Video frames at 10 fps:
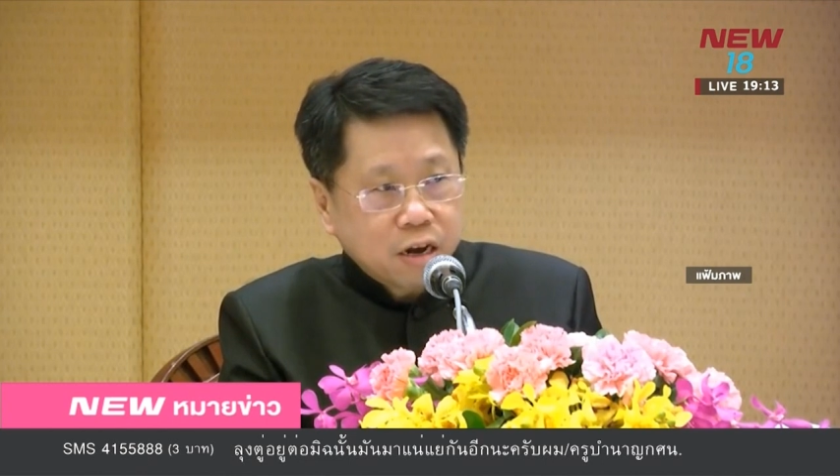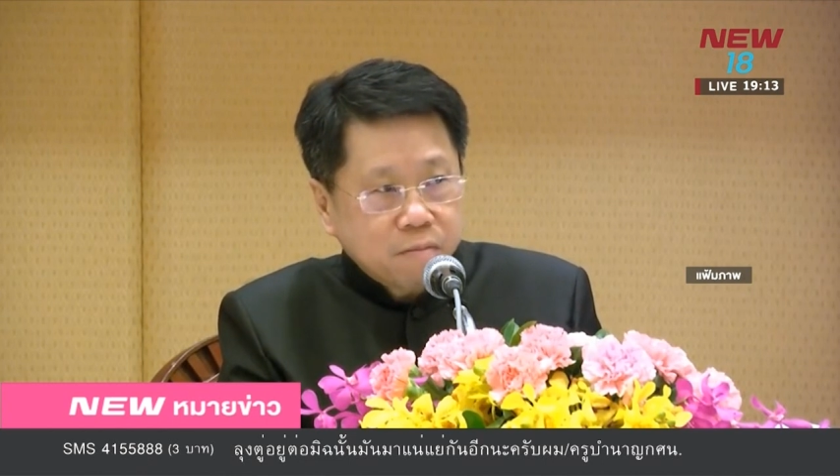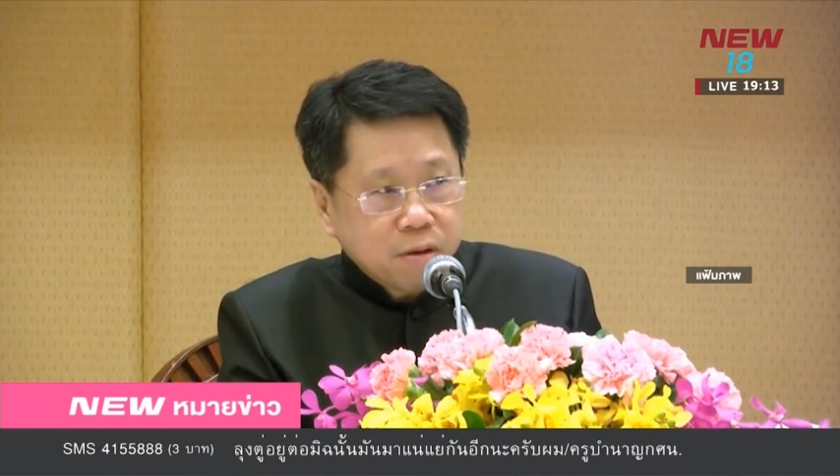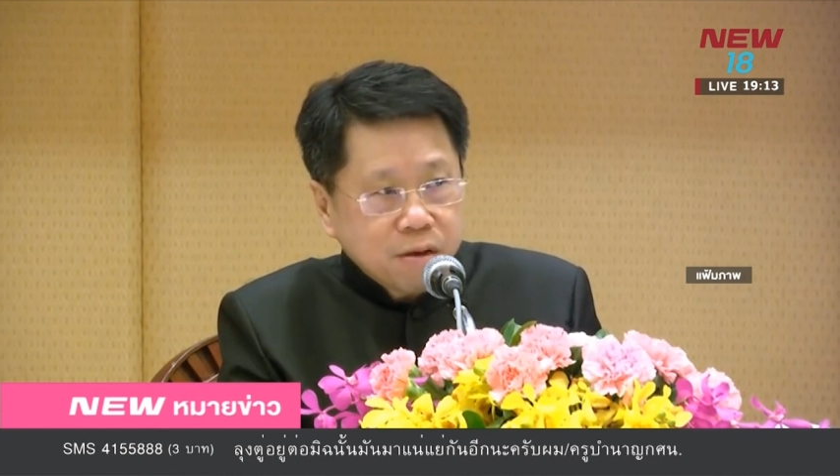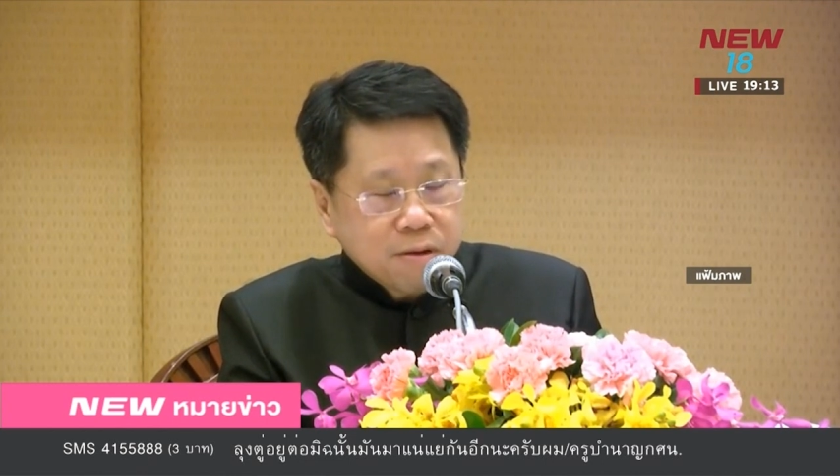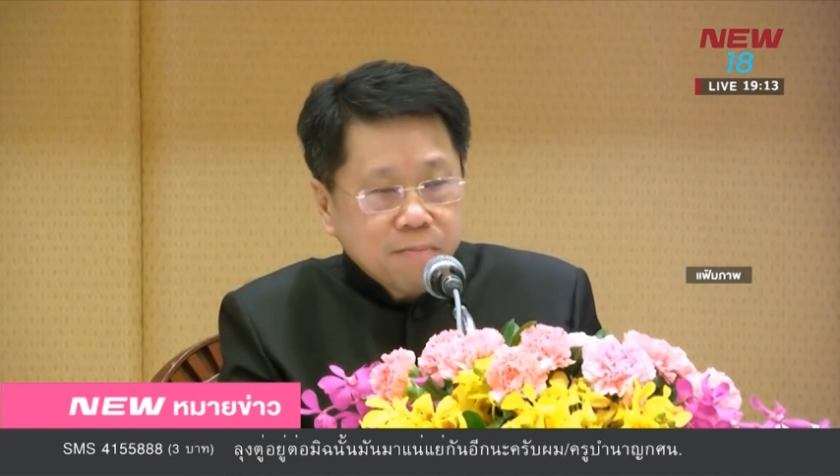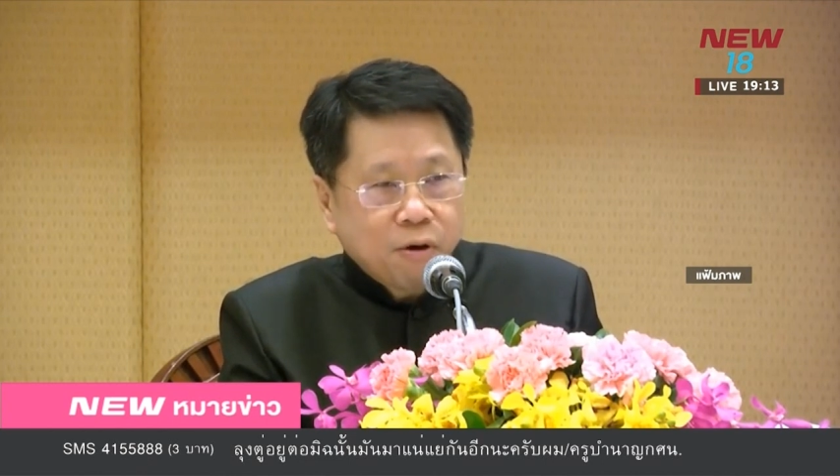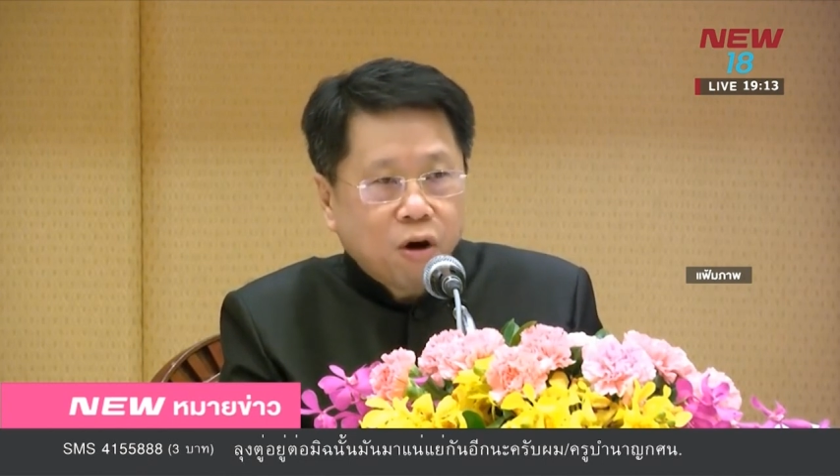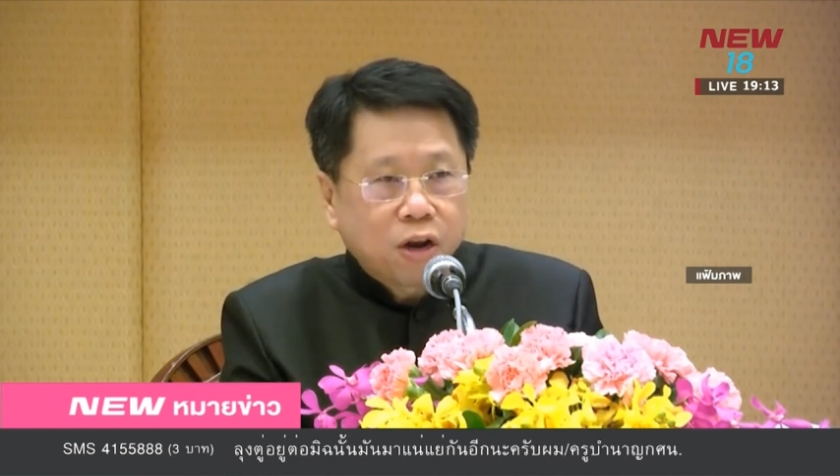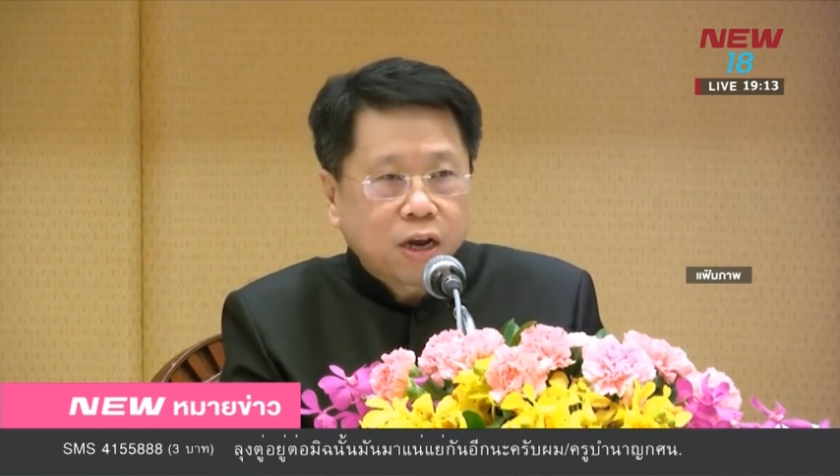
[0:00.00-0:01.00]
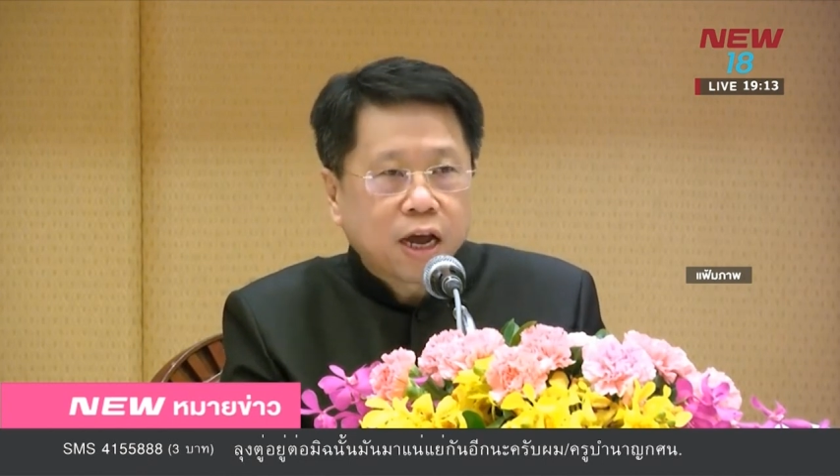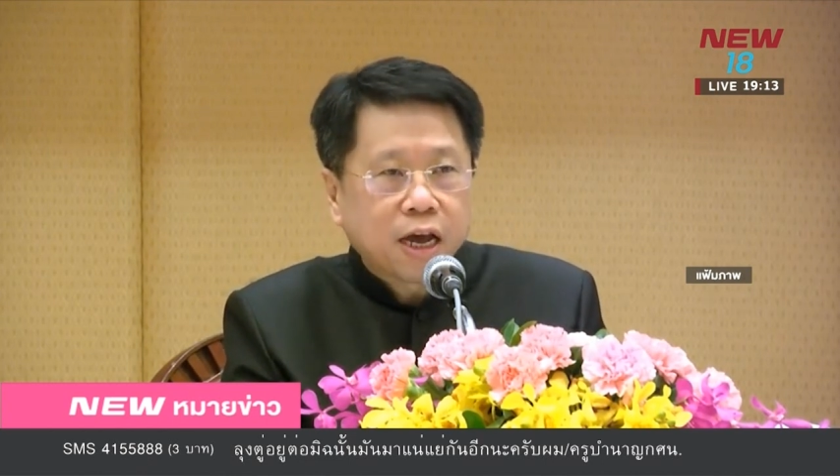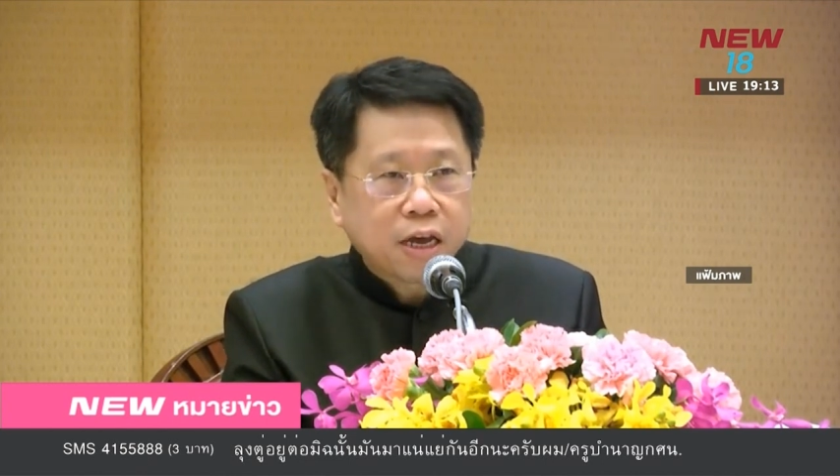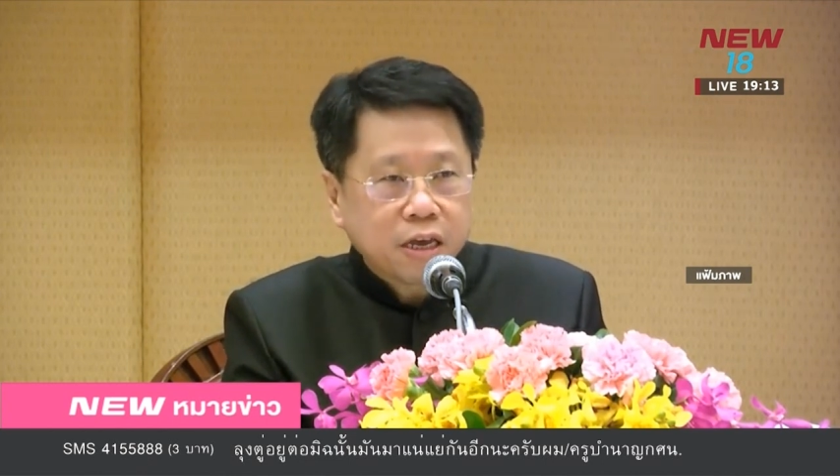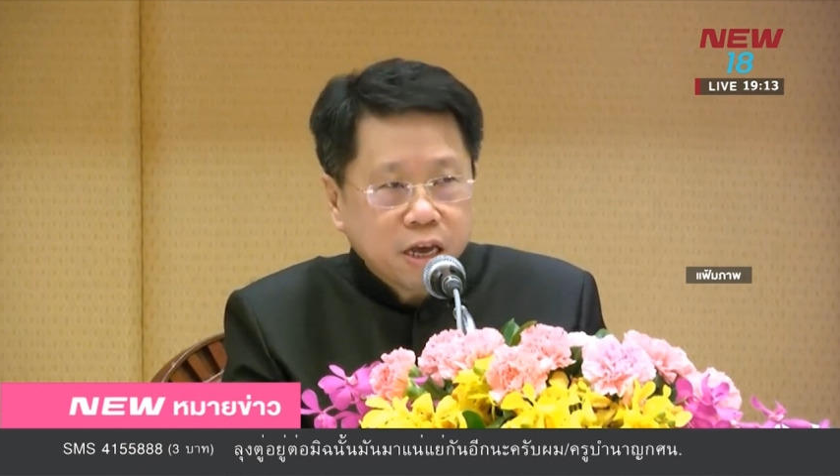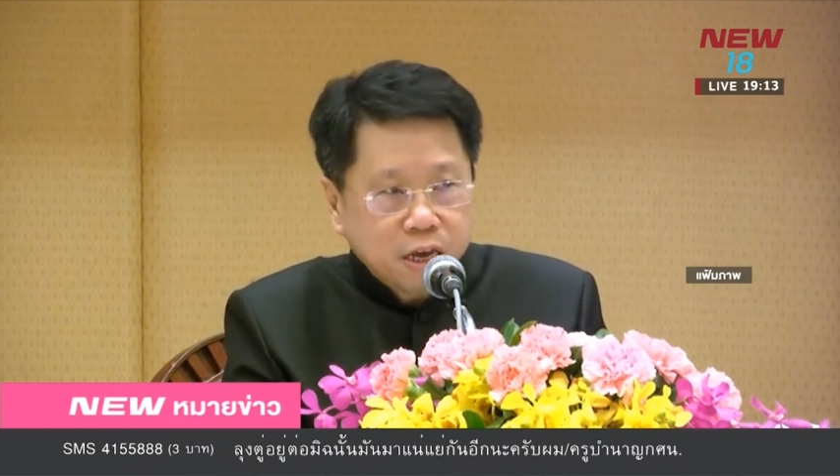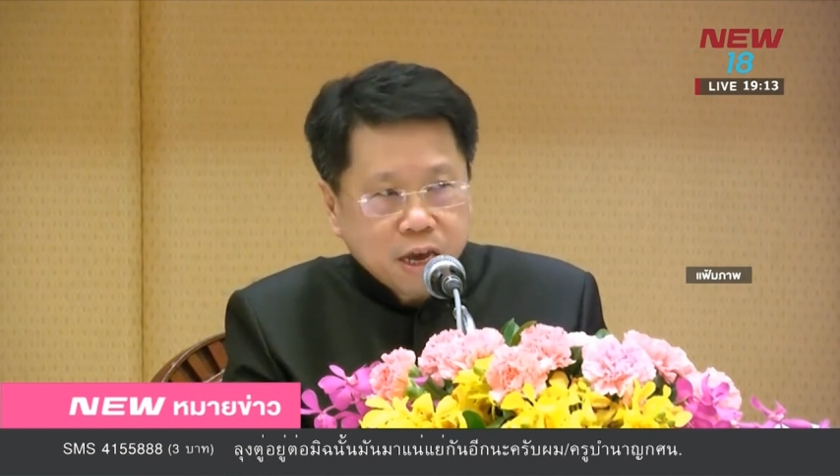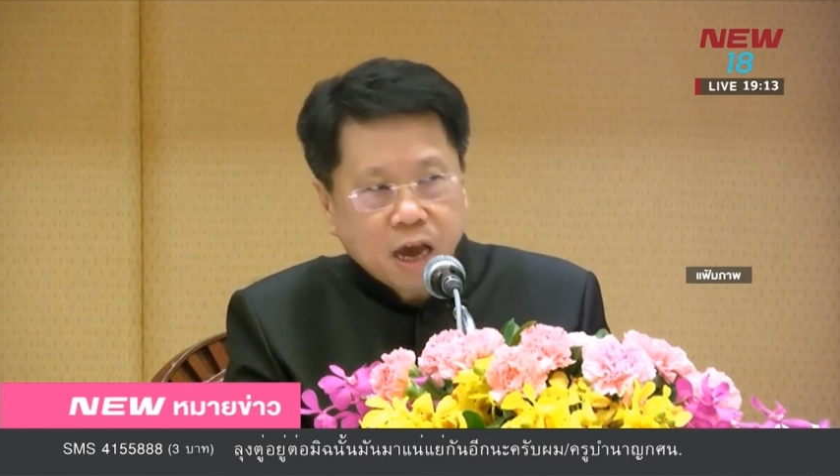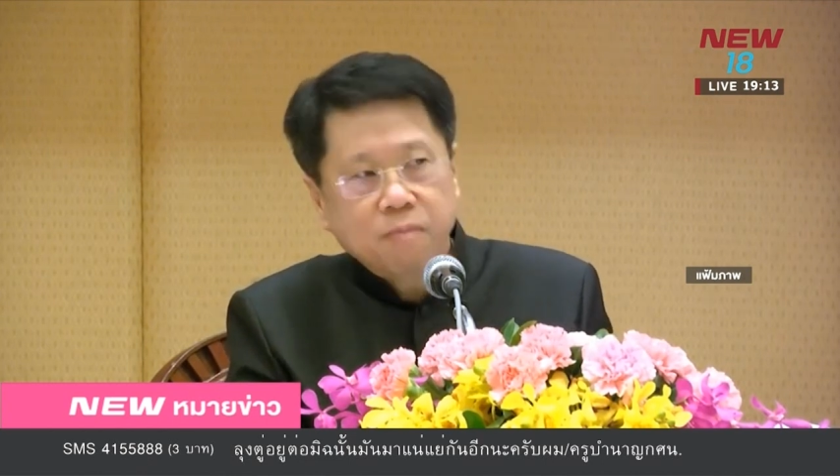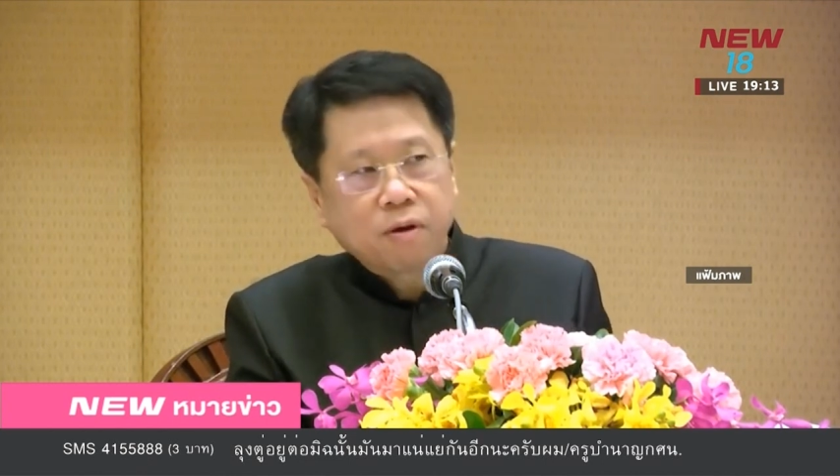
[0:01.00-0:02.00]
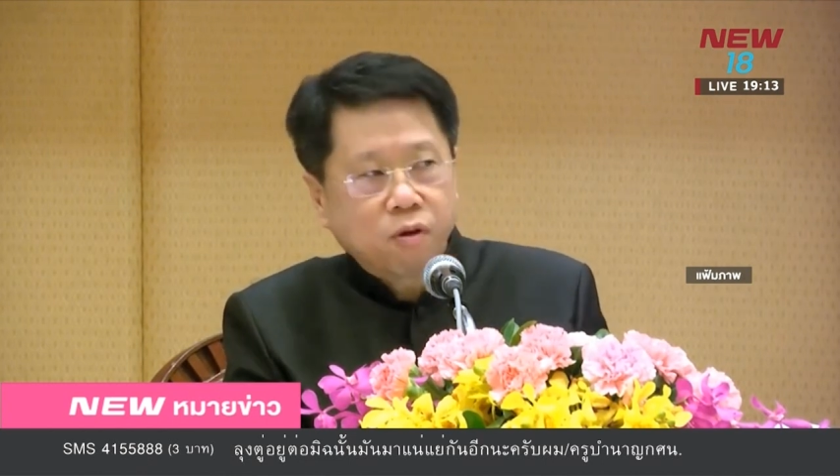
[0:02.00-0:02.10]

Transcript: แล้วล่าสุดอีกประเด็นหนึ่งที่มีการ